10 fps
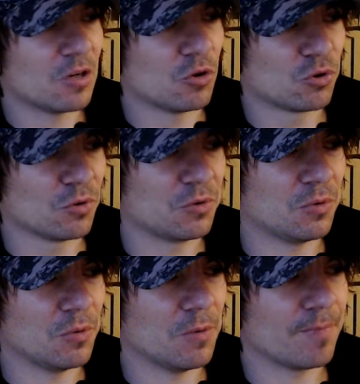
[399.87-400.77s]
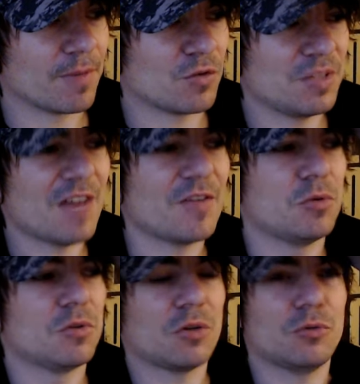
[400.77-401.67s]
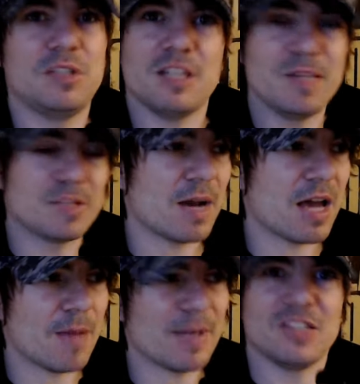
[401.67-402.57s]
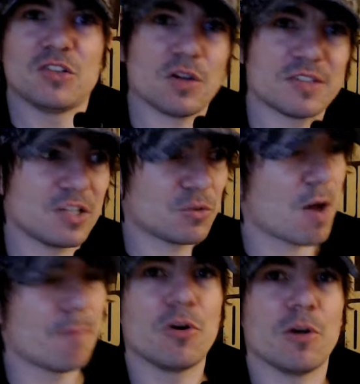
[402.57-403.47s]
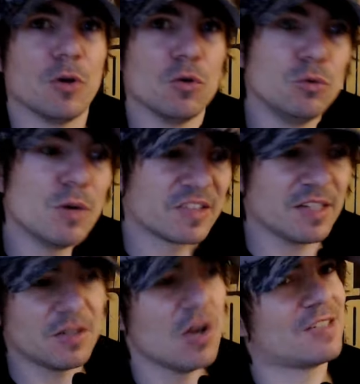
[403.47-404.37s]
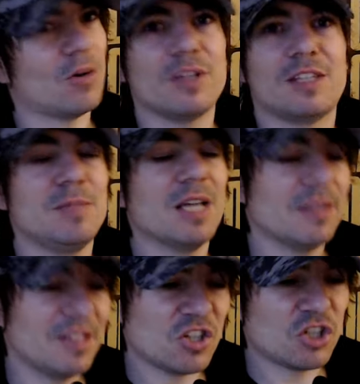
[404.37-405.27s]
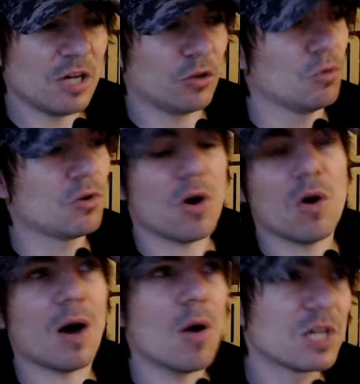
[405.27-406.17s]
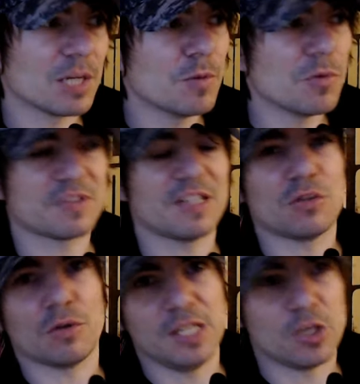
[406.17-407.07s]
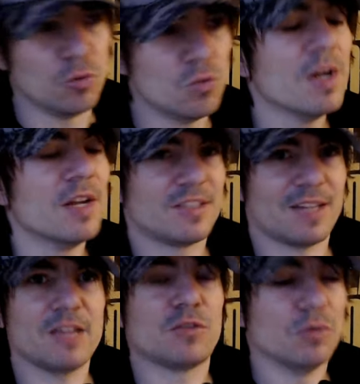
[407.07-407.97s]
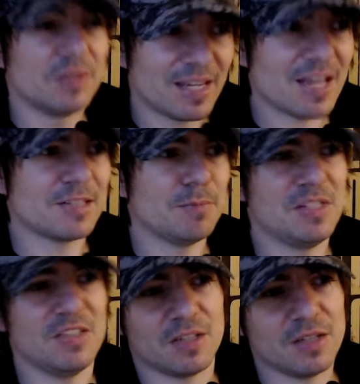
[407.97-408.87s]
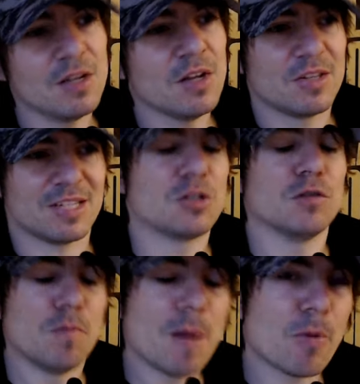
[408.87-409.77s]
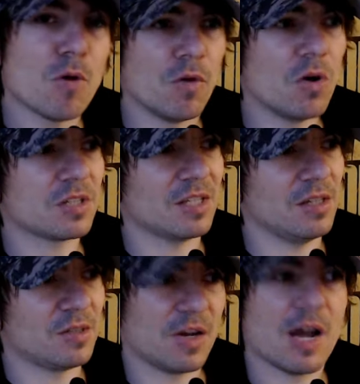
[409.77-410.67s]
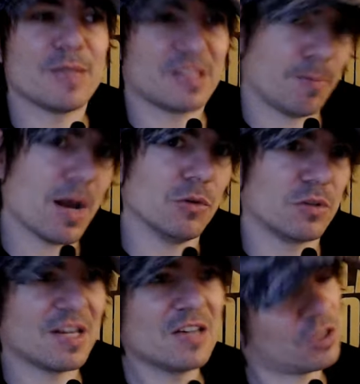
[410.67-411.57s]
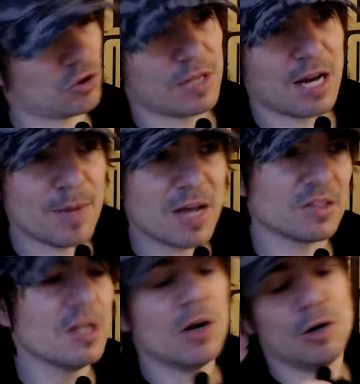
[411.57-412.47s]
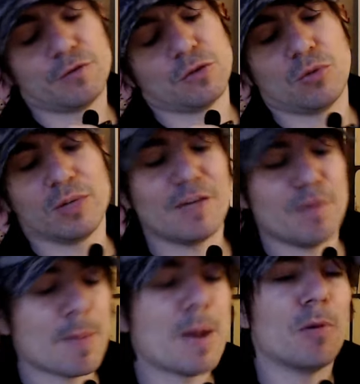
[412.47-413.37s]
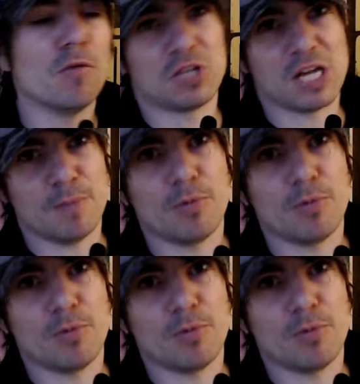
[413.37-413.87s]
quelque chose de... Je veux dire, avec une sorte de dynamisme à la Martin Scorsese, quoi, un peu comme dans le Wall Street. Ça aurait été bien d'exagérer le truc, or à aucun moment ça sort des clous, ça reste très aseptisé, ça ne se veut pas provoque, et c'est quand même assez paradoxal, sachant qu'à la base, Loft Story avait pas mal provoqué à